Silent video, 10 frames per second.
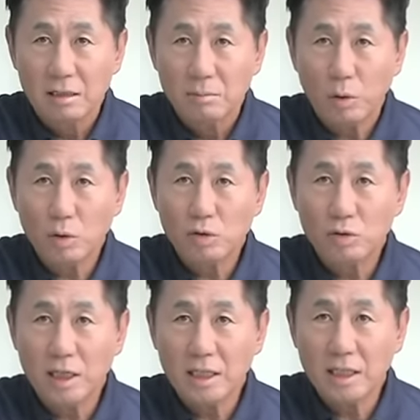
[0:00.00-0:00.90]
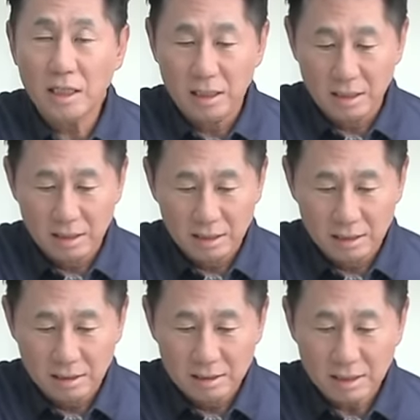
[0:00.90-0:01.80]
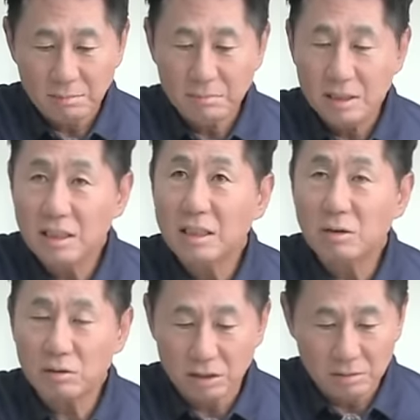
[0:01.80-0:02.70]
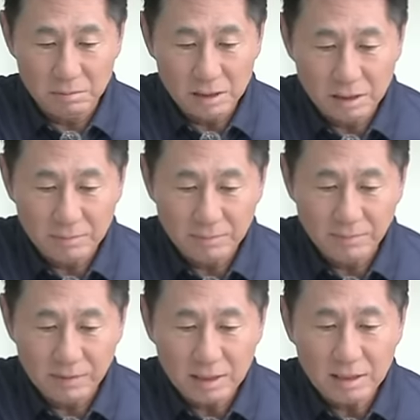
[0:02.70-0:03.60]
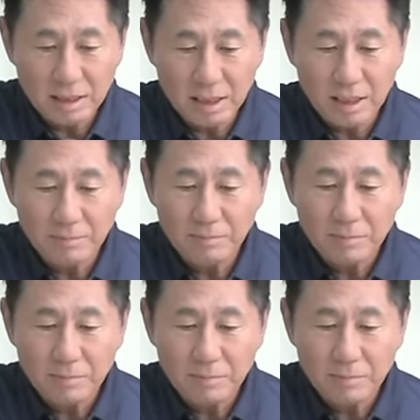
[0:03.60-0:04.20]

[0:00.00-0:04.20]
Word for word: 폭등하기 참 2개월 전입니다. 이때